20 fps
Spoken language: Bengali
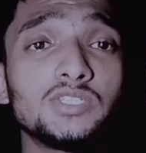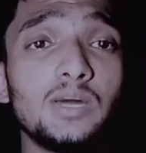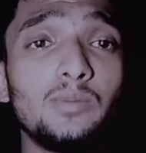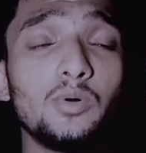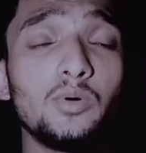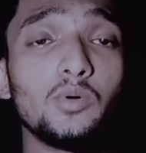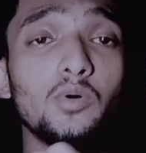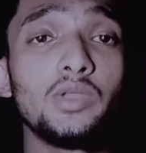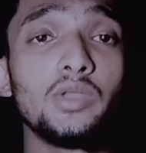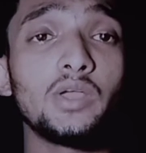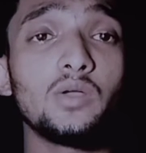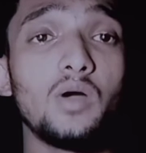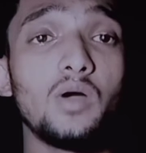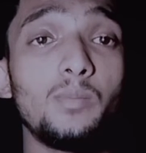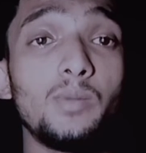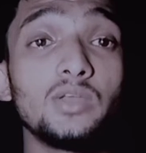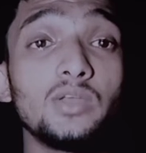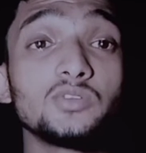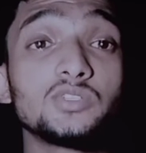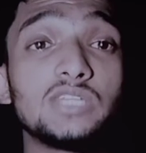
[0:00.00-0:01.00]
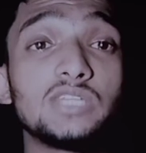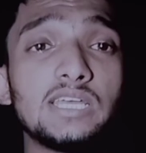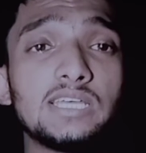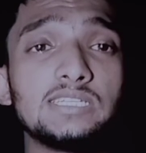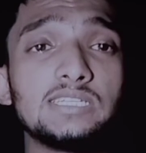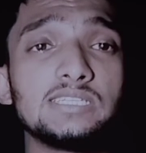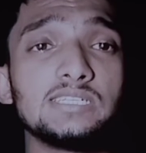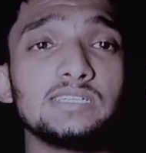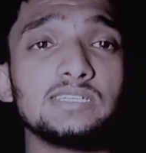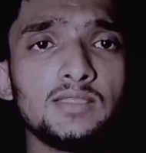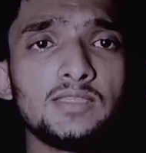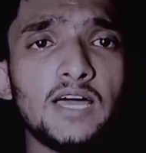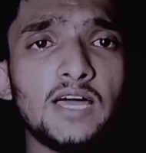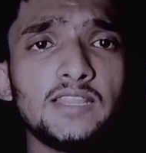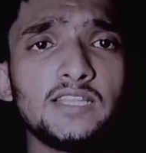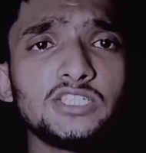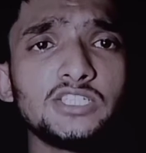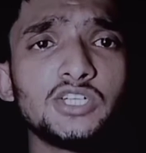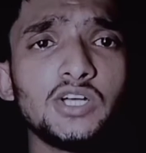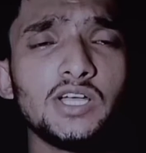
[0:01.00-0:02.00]
নামক অনেক অমানুষ দেখেছি
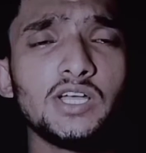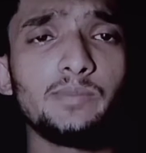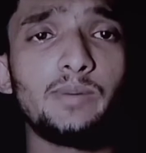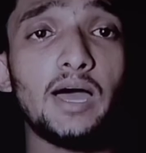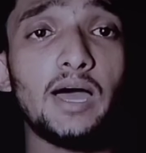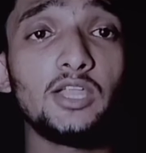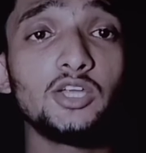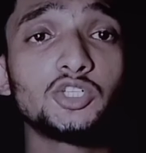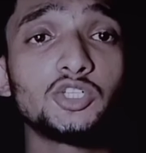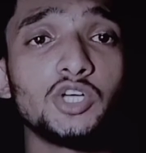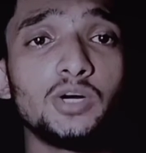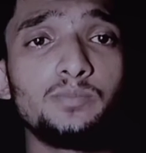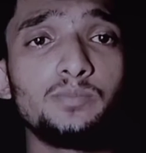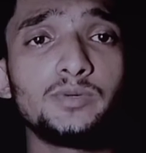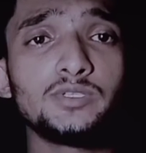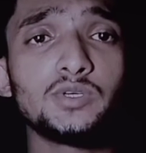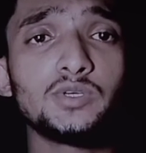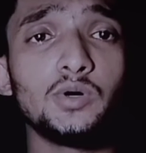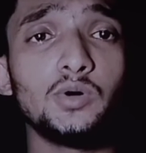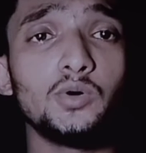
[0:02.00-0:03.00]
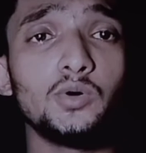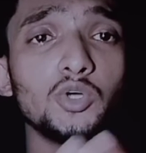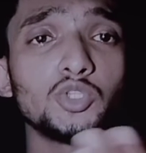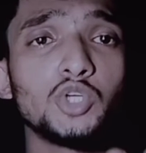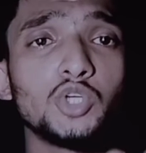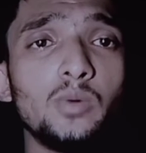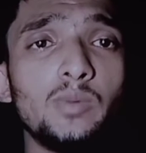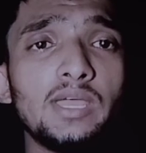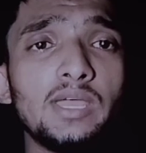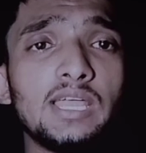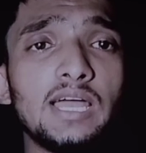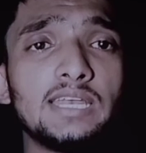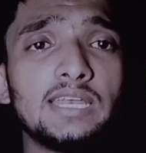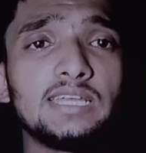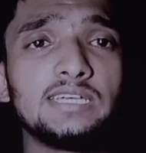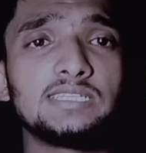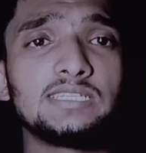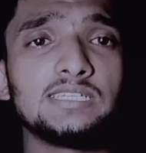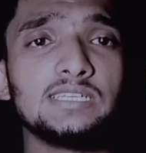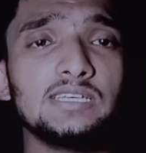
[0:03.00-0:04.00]
তাদের সঙ্গে ভালো সম্পর্ক ও সময়
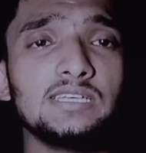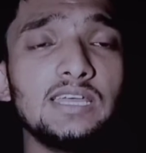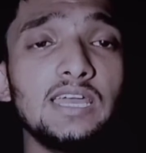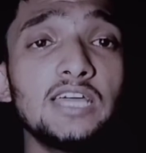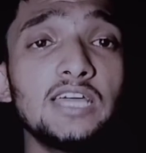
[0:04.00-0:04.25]
কাটিয়েছি